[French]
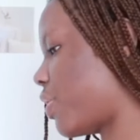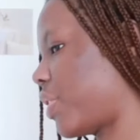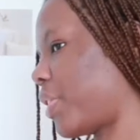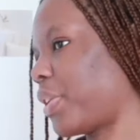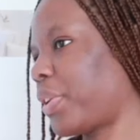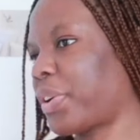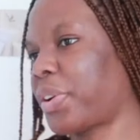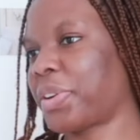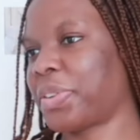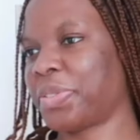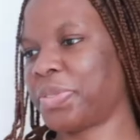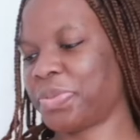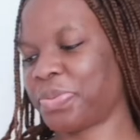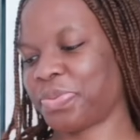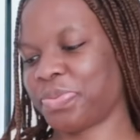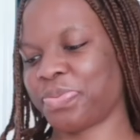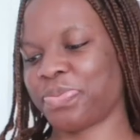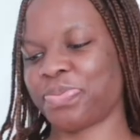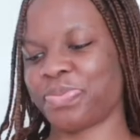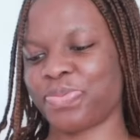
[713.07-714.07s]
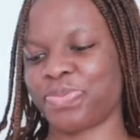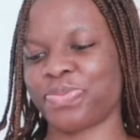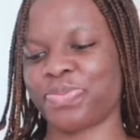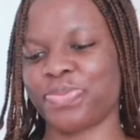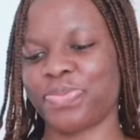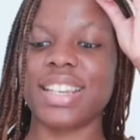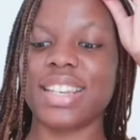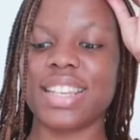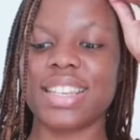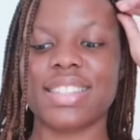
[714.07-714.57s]
l'heure.
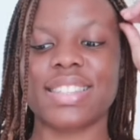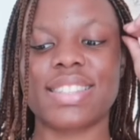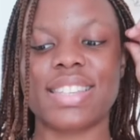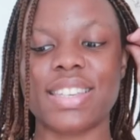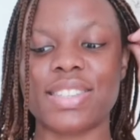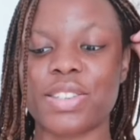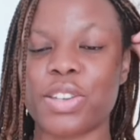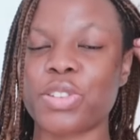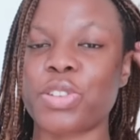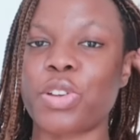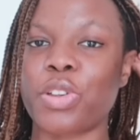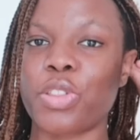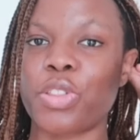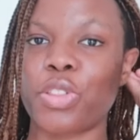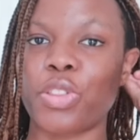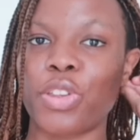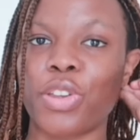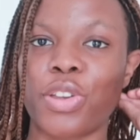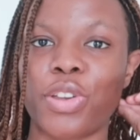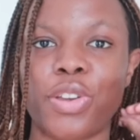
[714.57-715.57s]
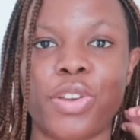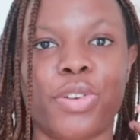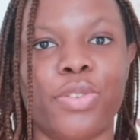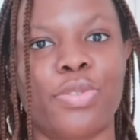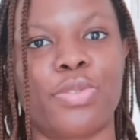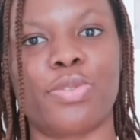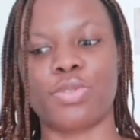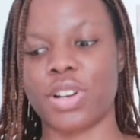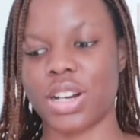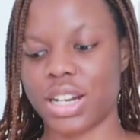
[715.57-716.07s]
Il est 16h39.
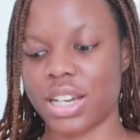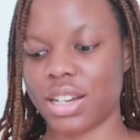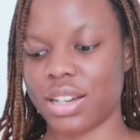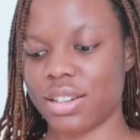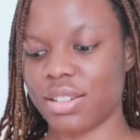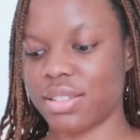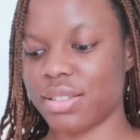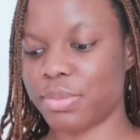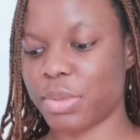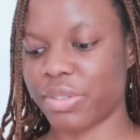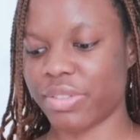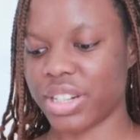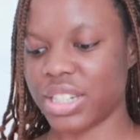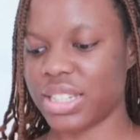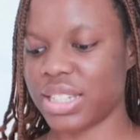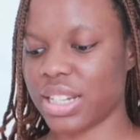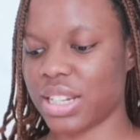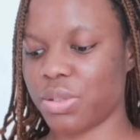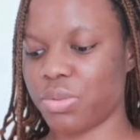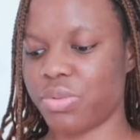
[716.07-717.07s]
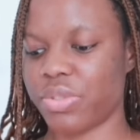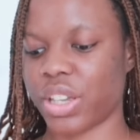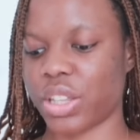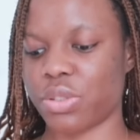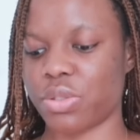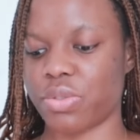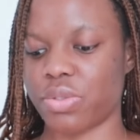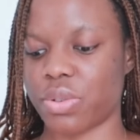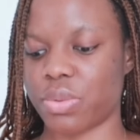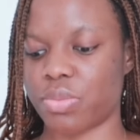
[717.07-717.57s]
Voilà, ma valise, elle est
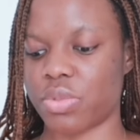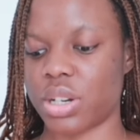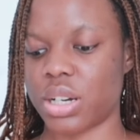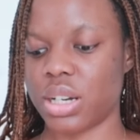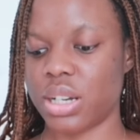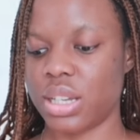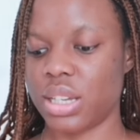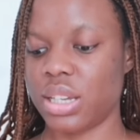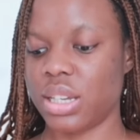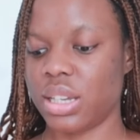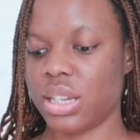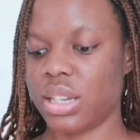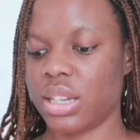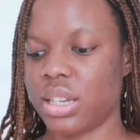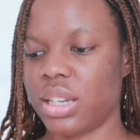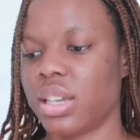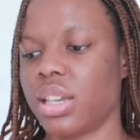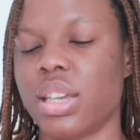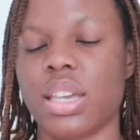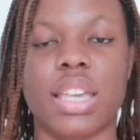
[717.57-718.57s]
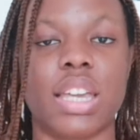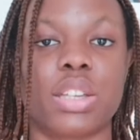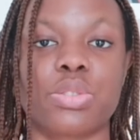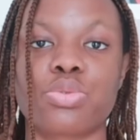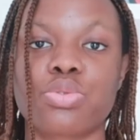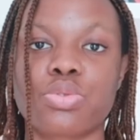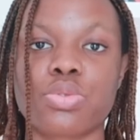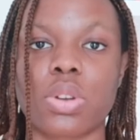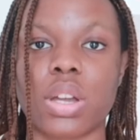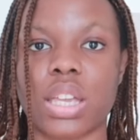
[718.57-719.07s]
ouverte devant moi. Et il n'y a
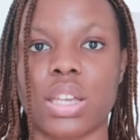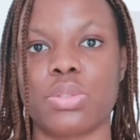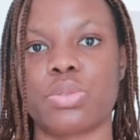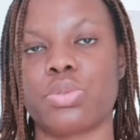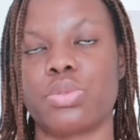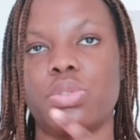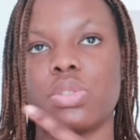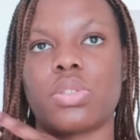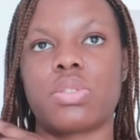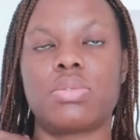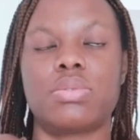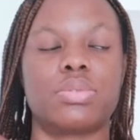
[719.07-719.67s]
toujours rien dedans.